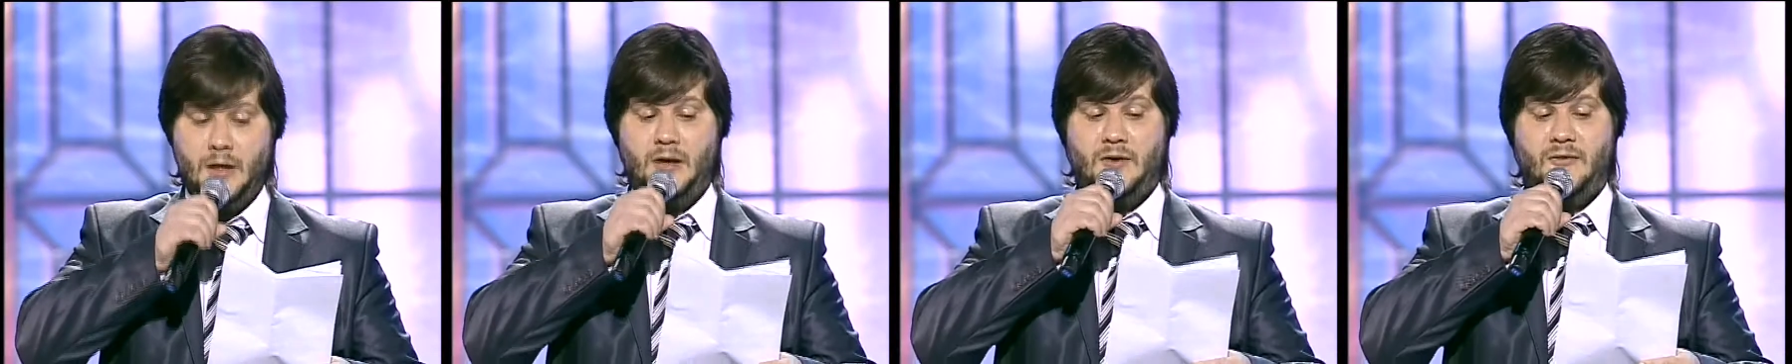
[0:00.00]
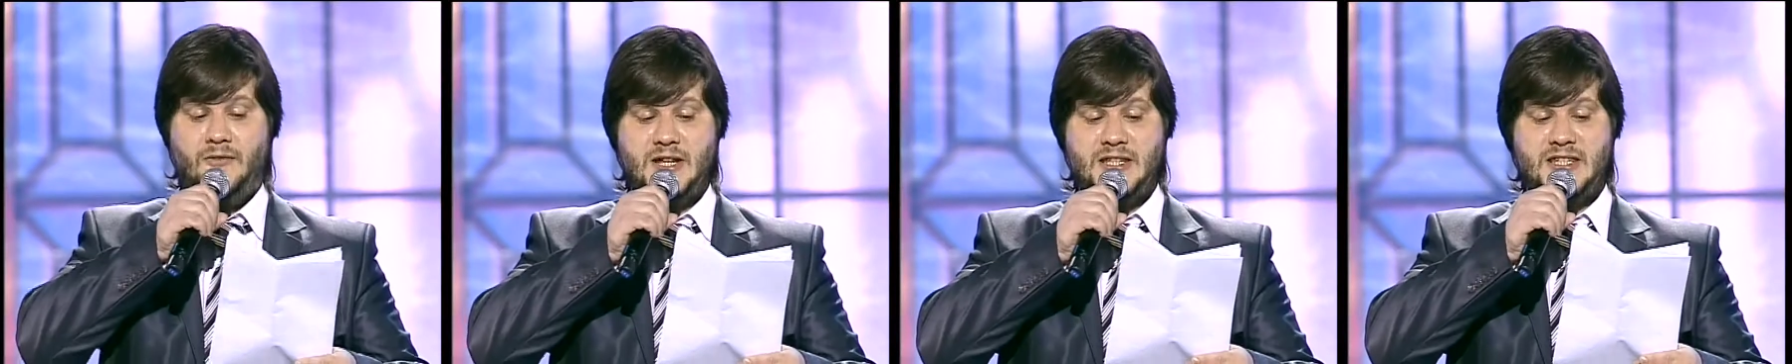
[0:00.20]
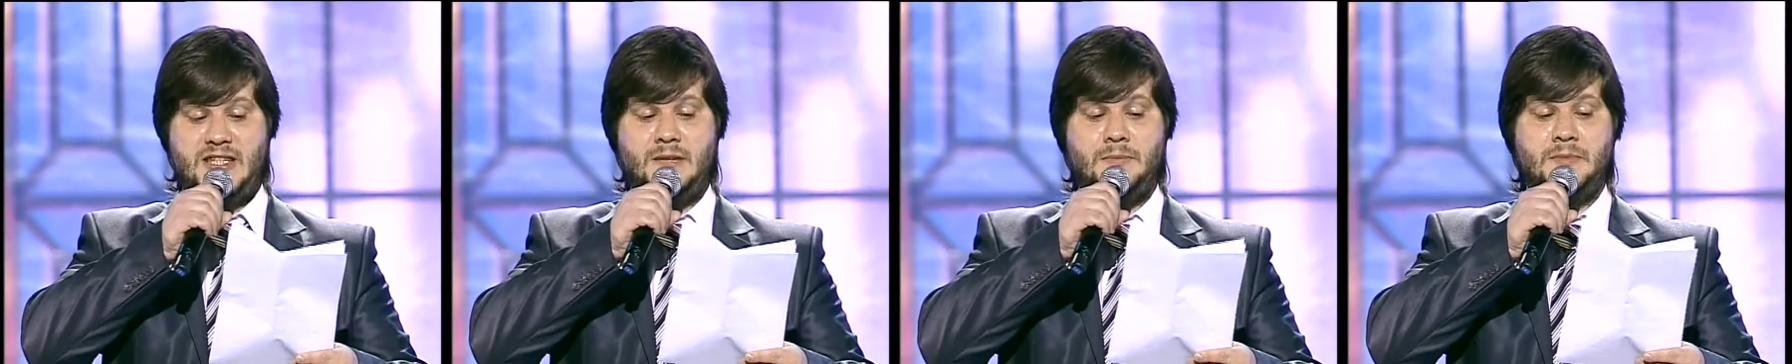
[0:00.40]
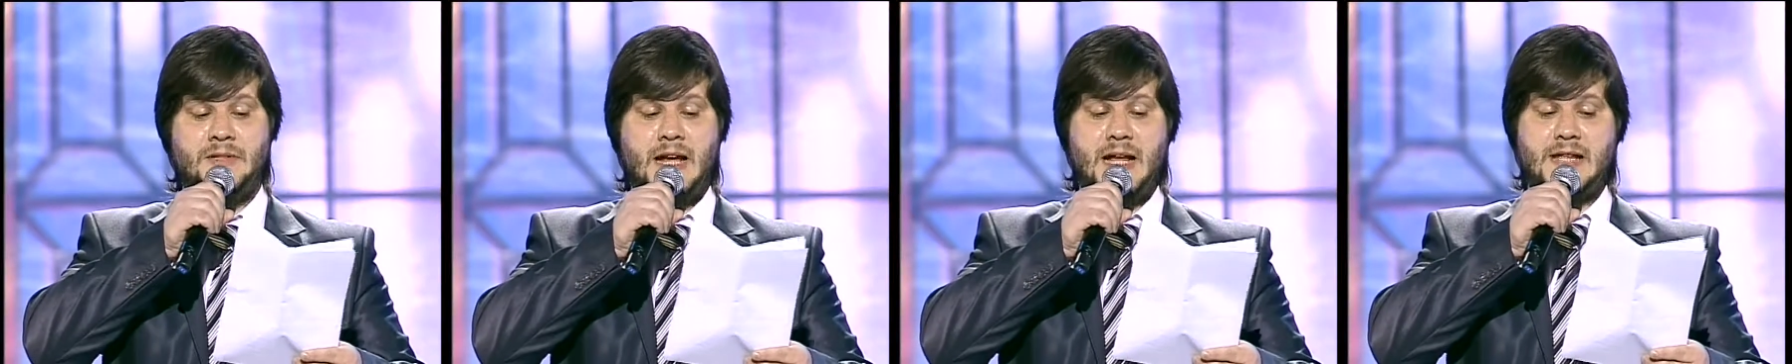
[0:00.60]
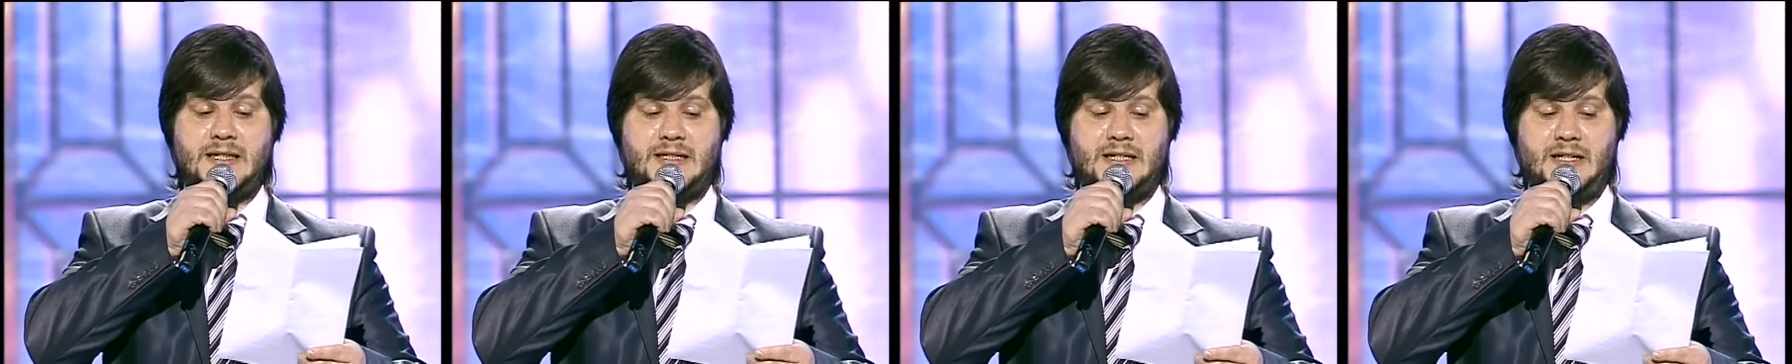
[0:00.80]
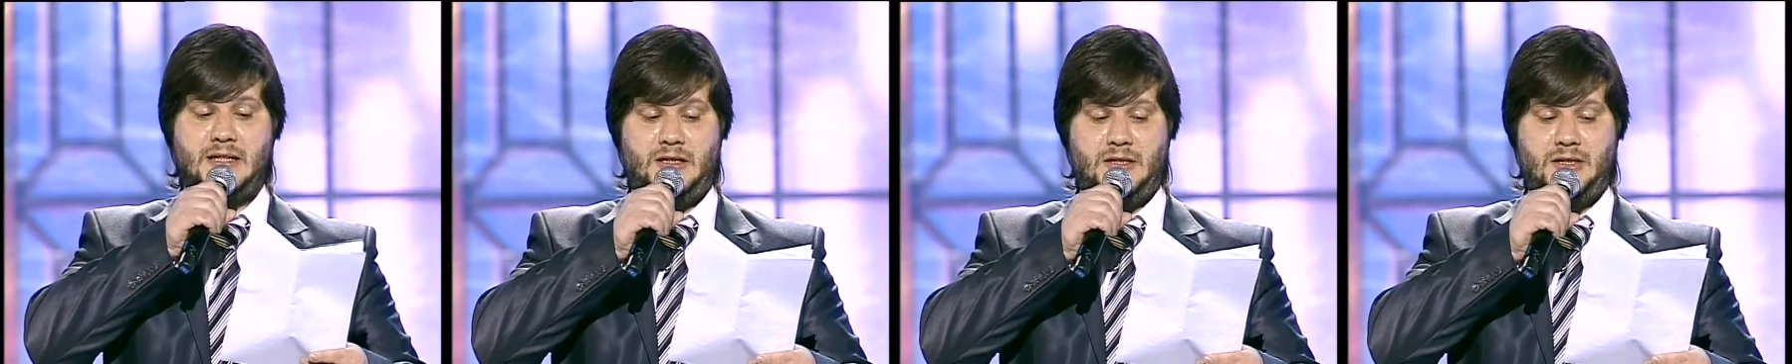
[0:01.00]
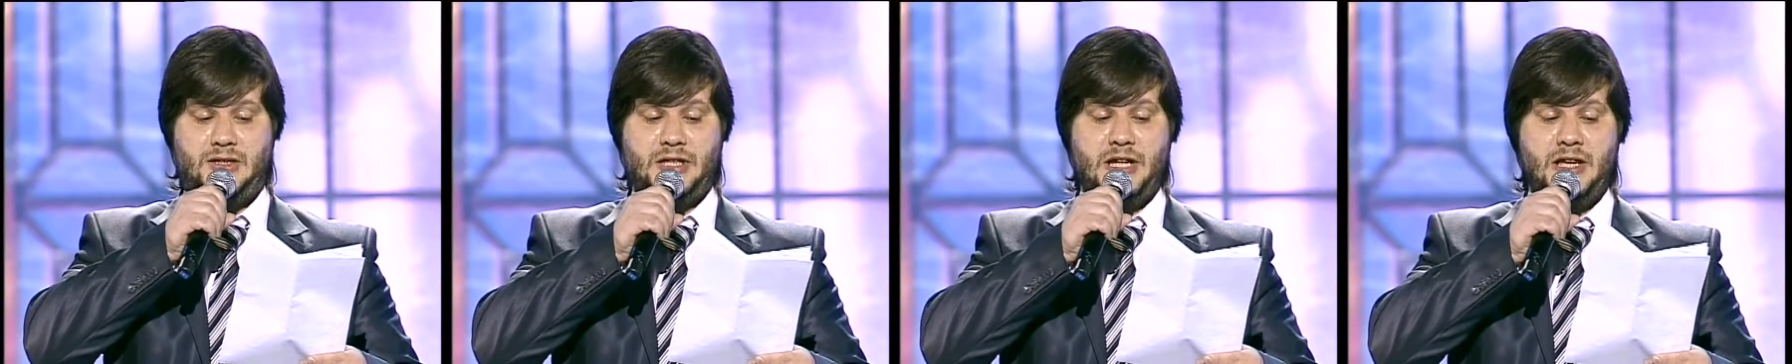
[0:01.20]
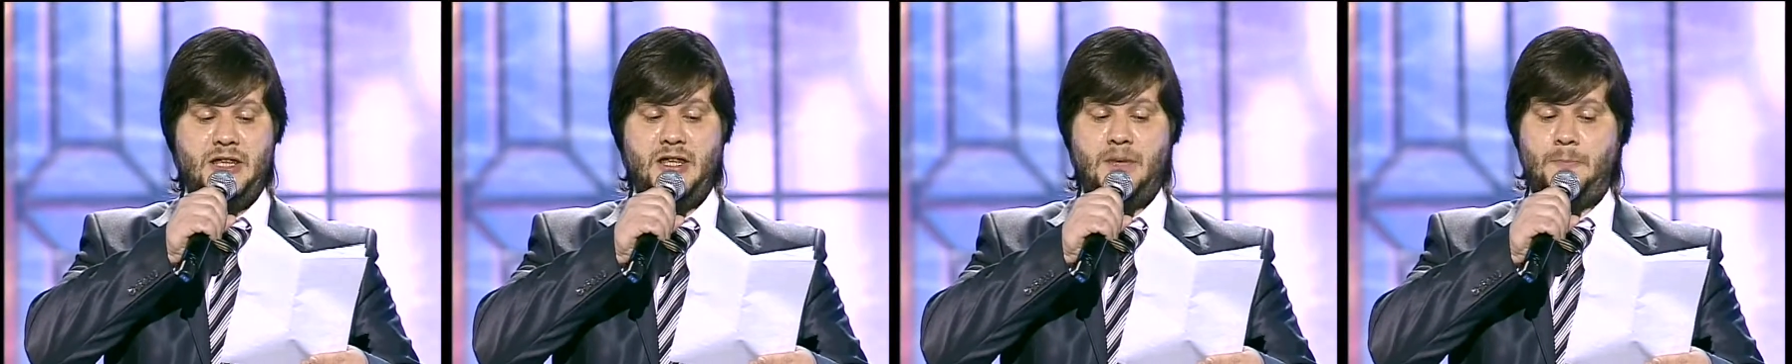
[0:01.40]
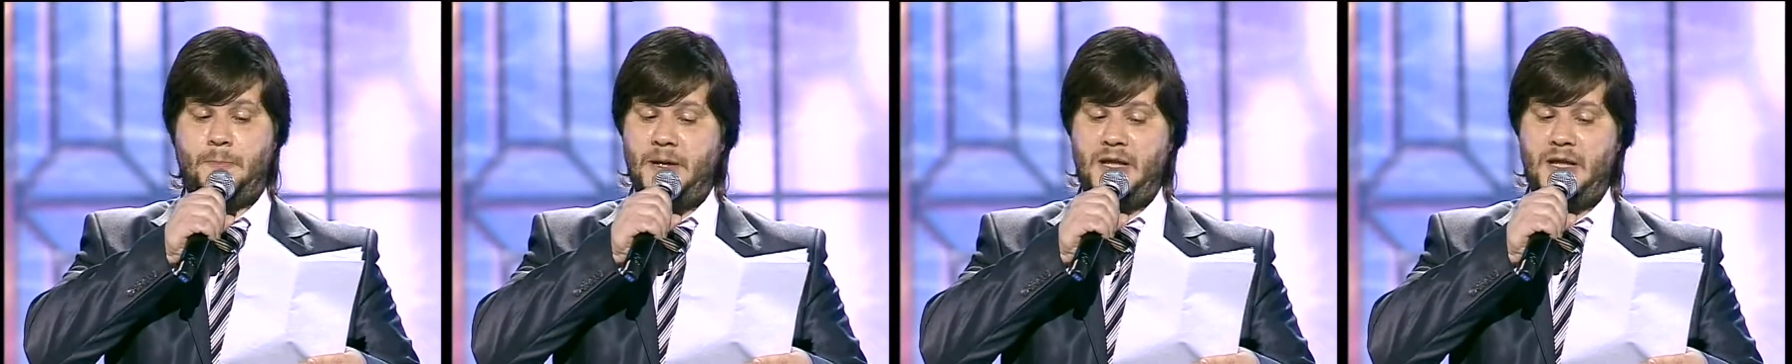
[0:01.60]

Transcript: 18 ты не